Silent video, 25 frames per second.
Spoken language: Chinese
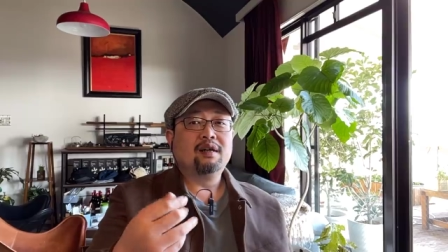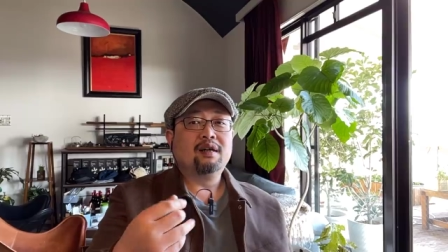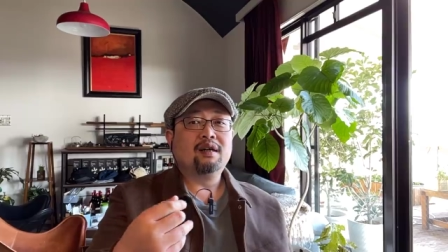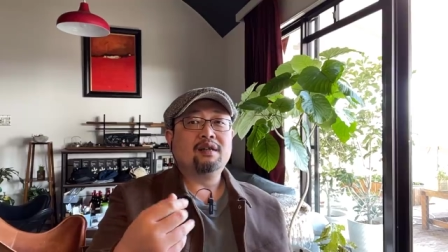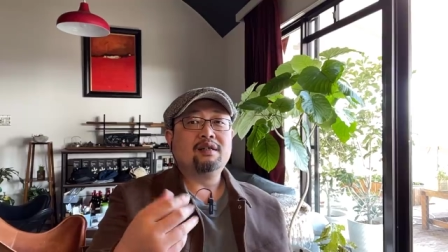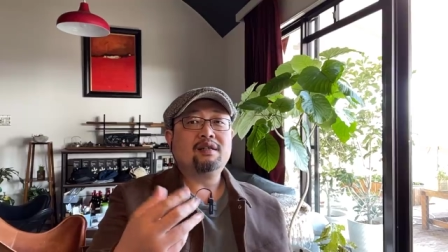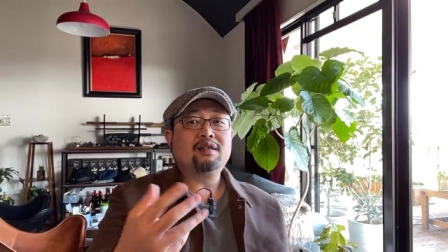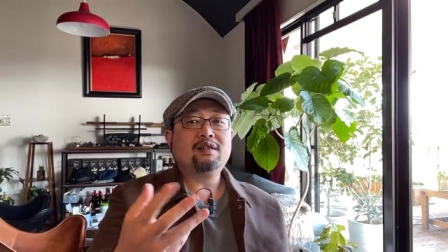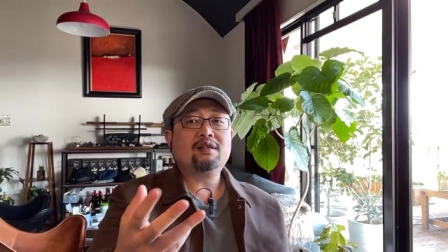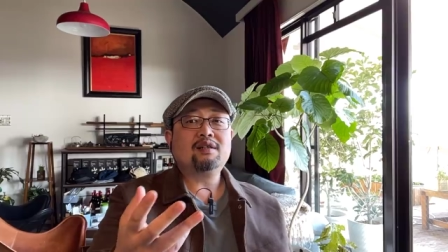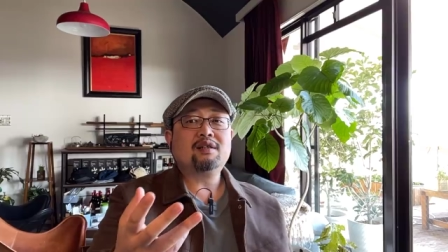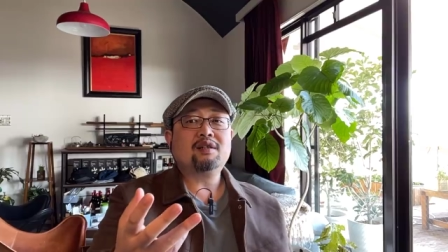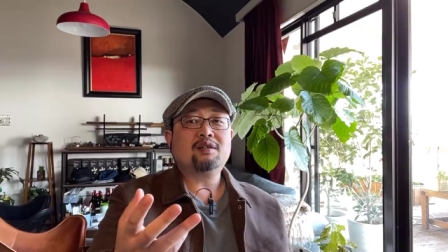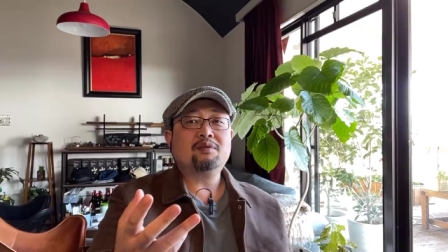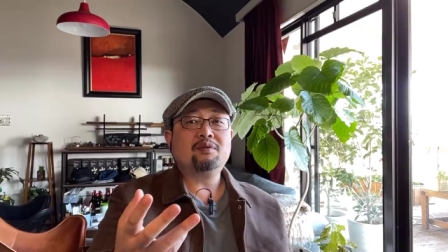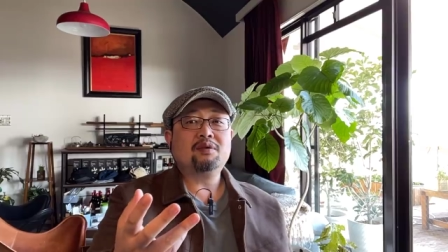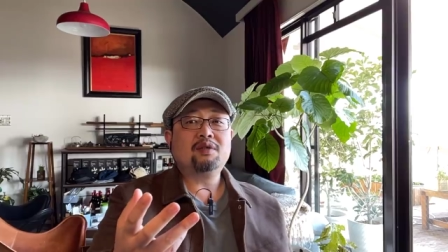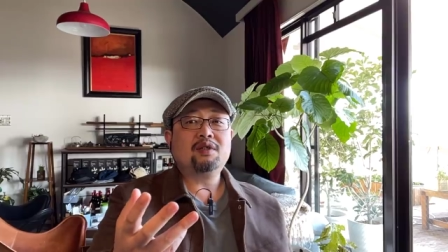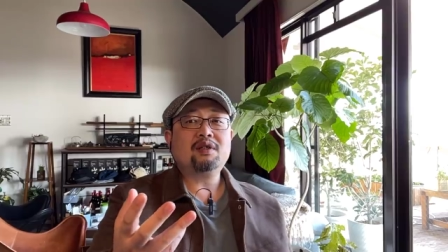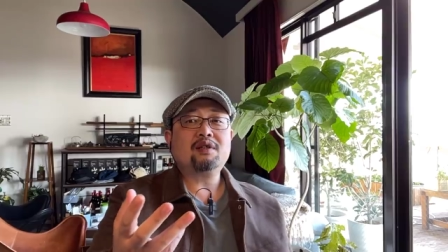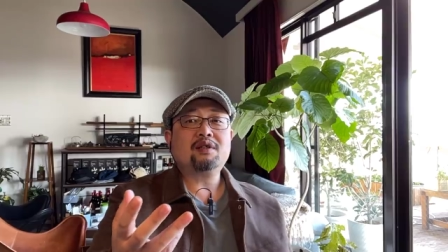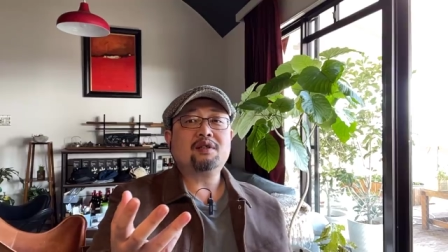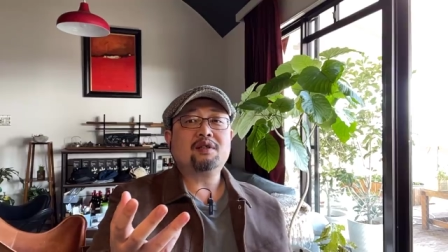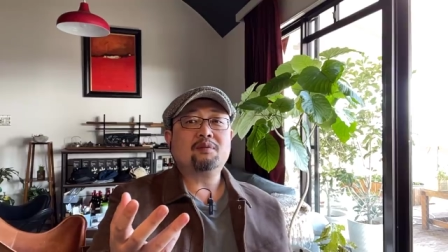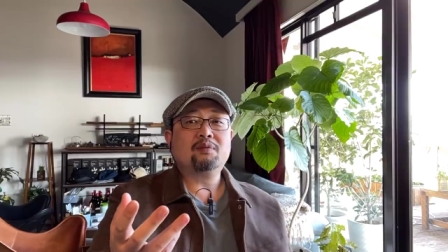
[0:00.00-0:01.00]
呃精神
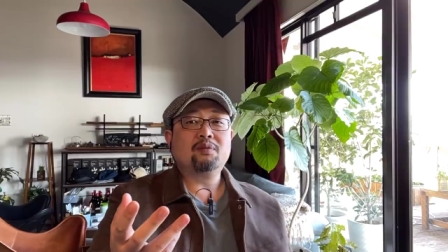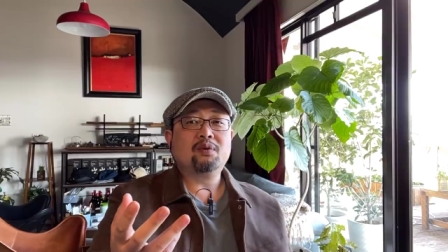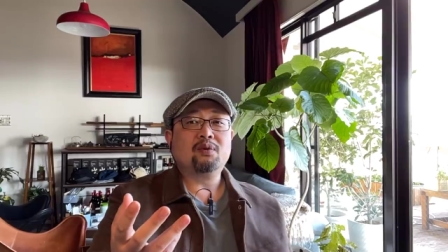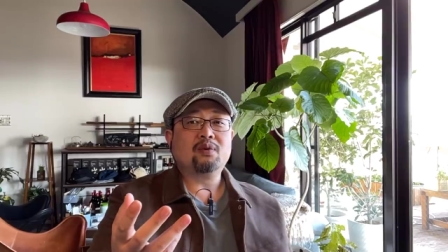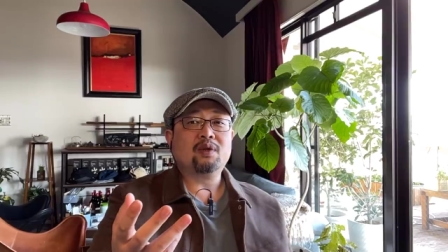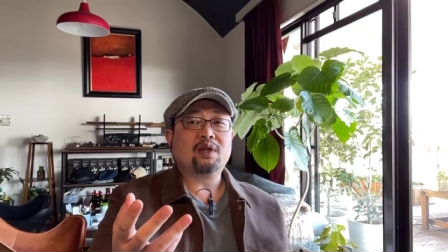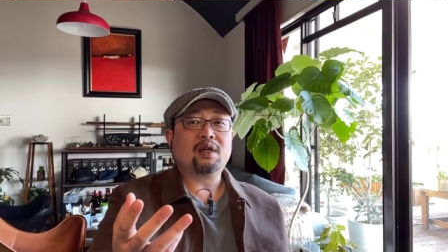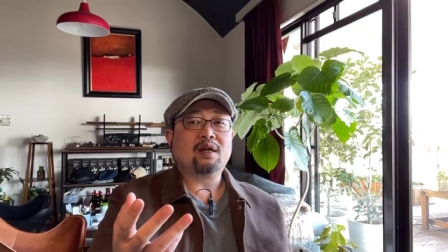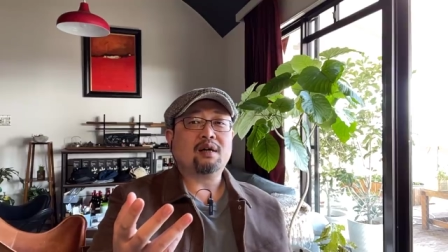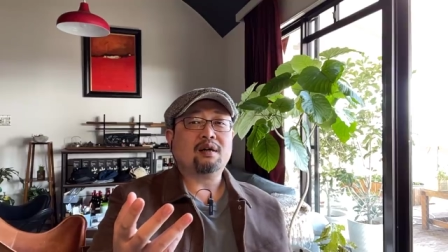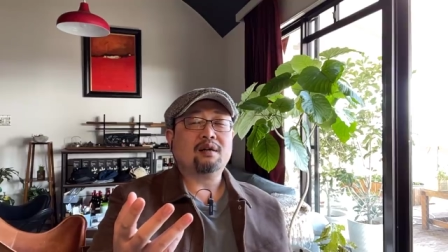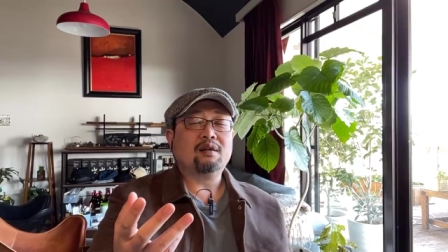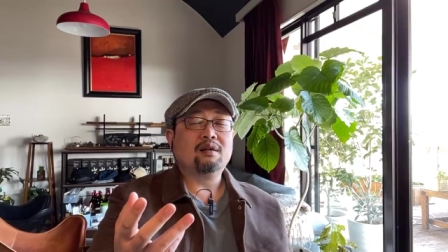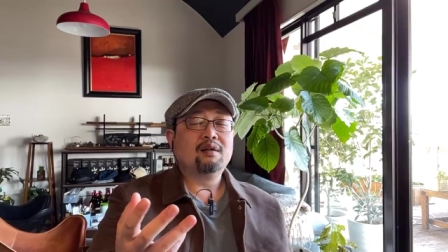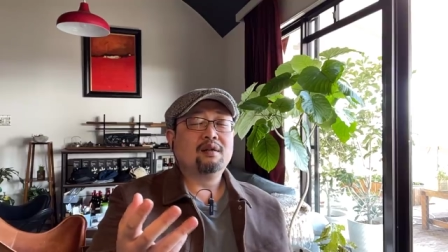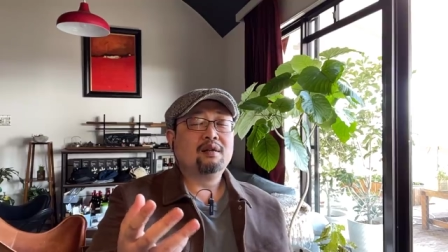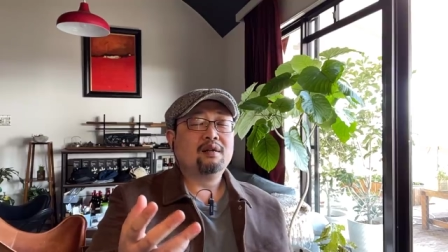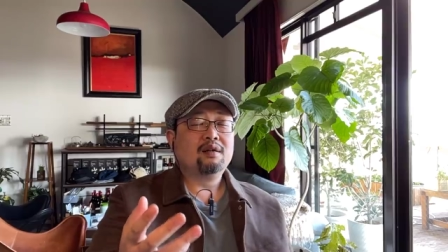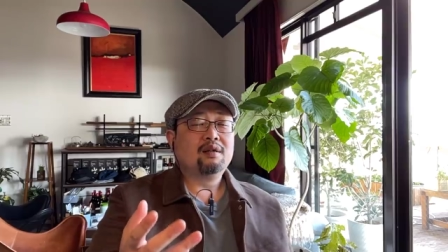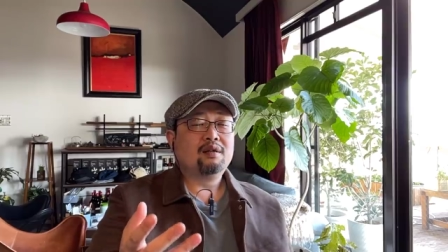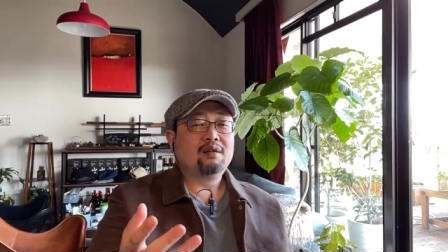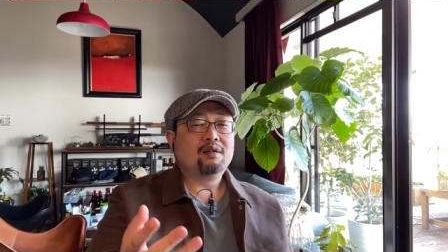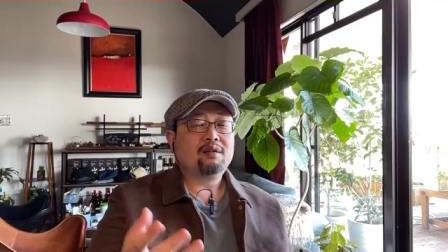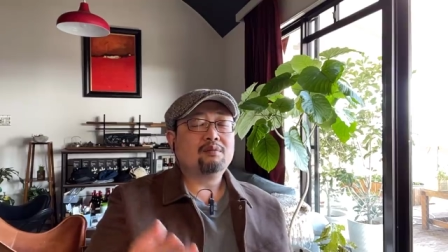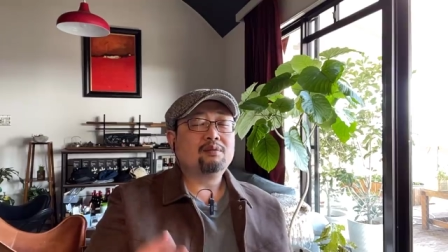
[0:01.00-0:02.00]
精神补偿。
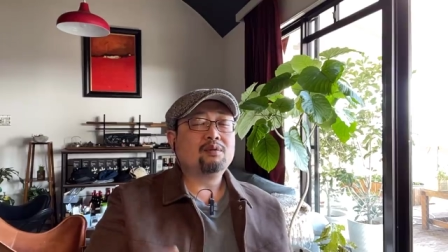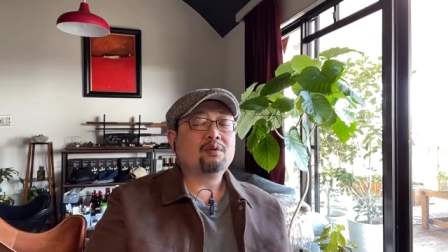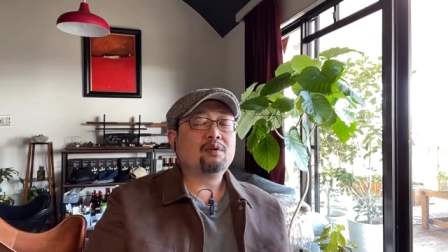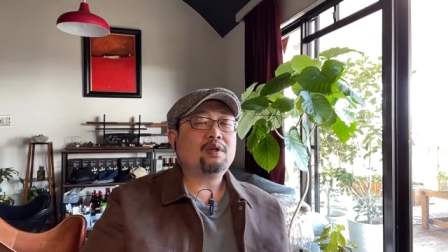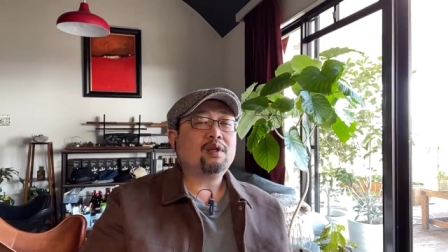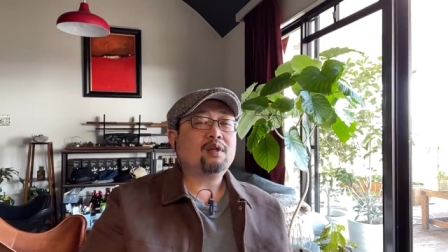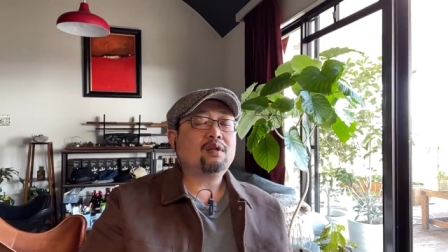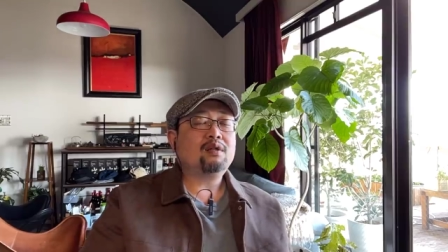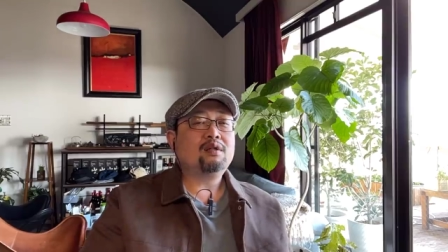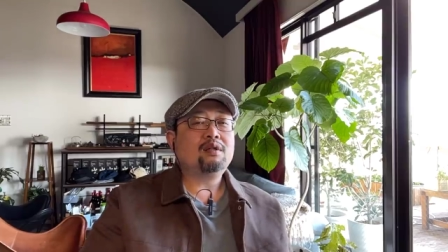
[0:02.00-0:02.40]
这么多年的